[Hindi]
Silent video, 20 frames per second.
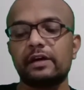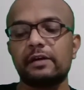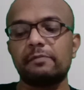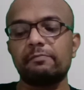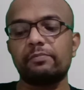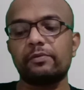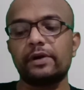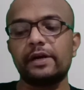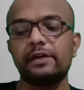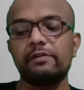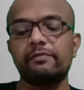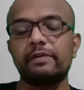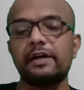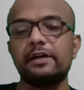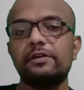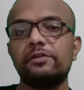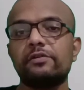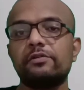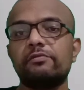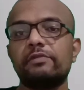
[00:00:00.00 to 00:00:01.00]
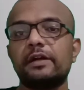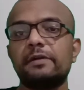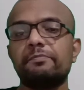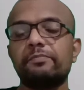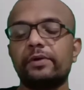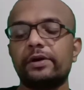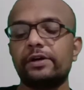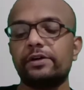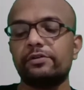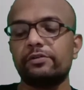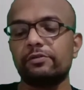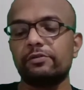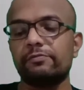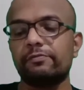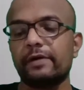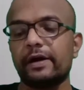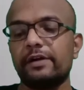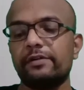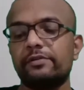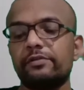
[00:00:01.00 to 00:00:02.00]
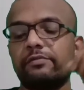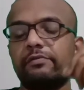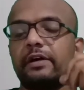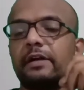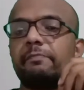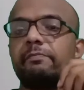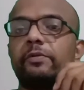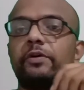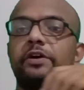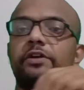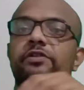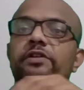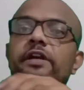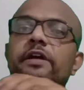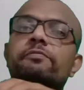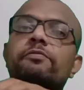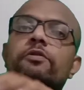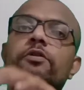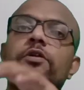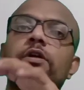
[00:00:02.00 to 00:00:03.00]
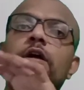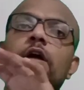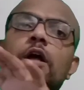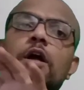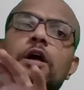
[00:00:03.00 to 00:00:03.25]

1.25 टू 1.34